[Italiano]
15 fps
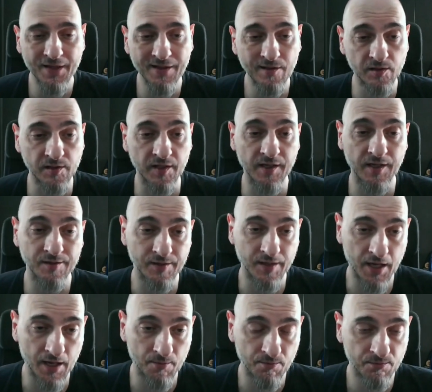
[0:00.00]
Il
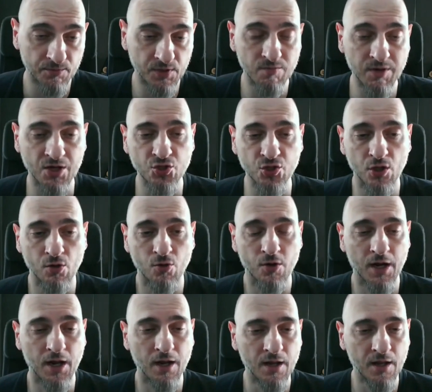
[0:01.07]
3-3 di
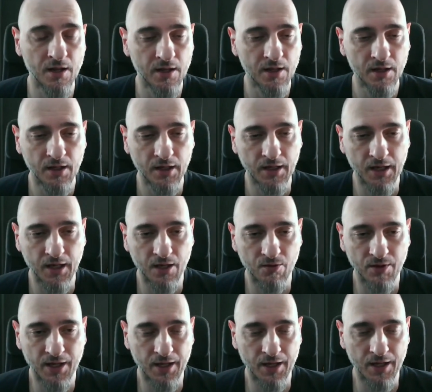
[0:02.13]
Barcellona che
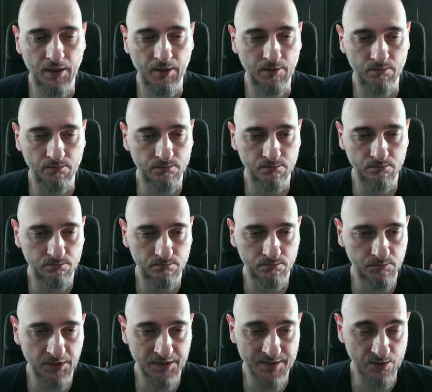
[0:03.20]
non è,
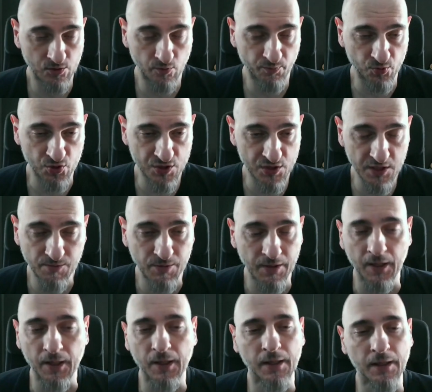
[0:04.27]
è stato
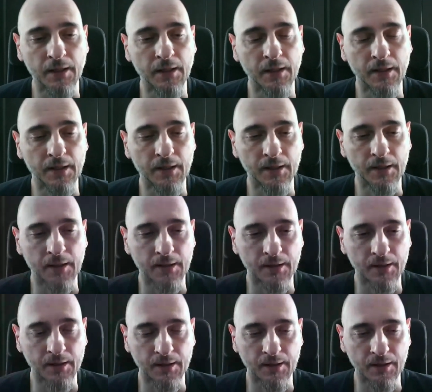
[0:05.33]
possibile
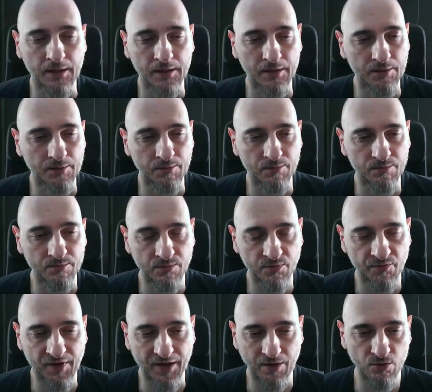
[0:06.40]
eh,
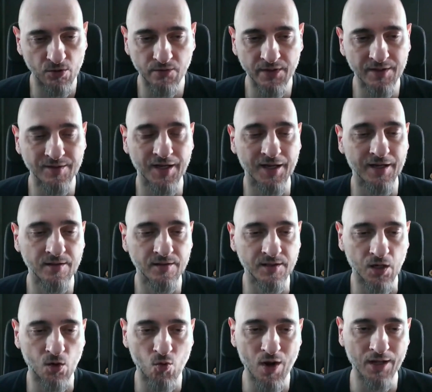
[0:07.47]
farlo diventare in
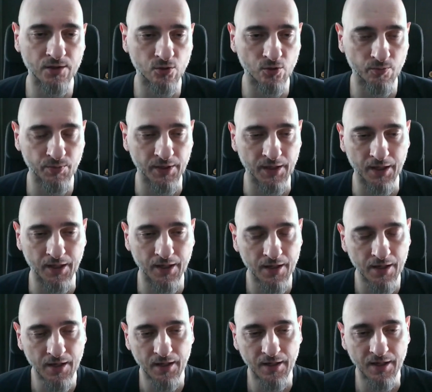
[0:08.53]
3-4 per
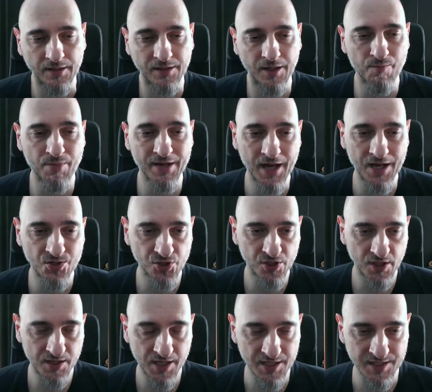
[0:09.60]
la
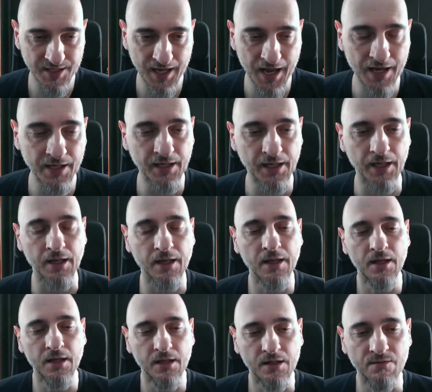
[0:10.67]
dabbenangere di Aslani che
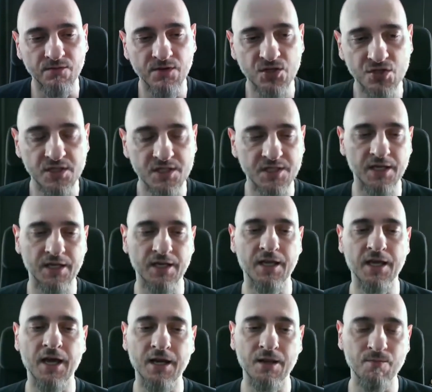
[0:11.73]
invece di
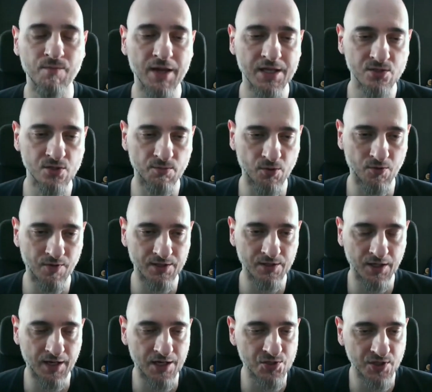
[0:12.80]
scaricare in mezzo ha provato
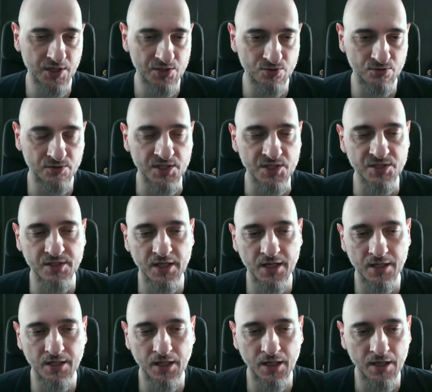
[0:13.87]
a calciare su Ter
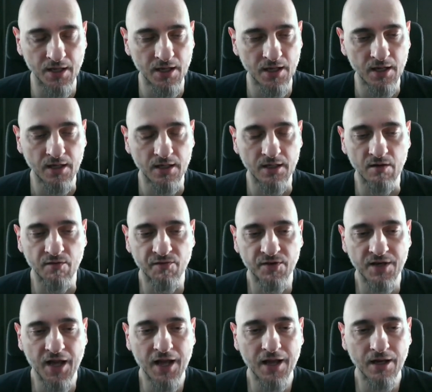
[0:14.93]
Stegen nel
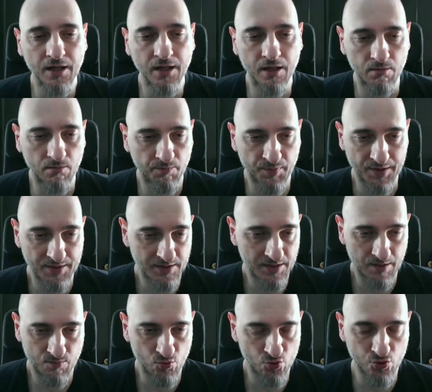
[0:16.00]
finale,
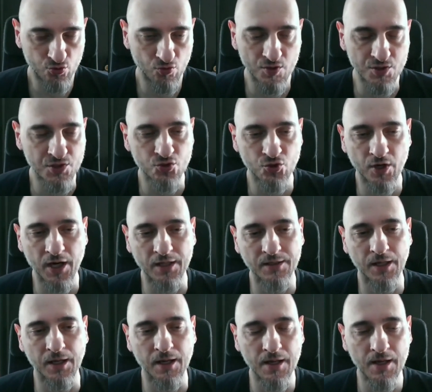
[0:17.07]
partita mostruosa
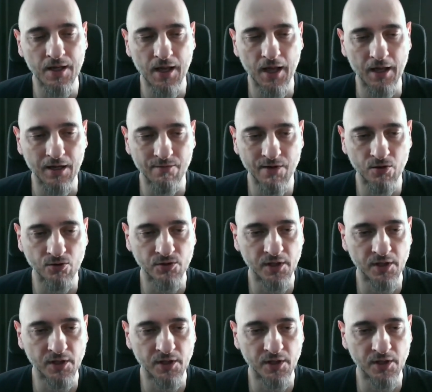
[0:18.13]
giocata a livello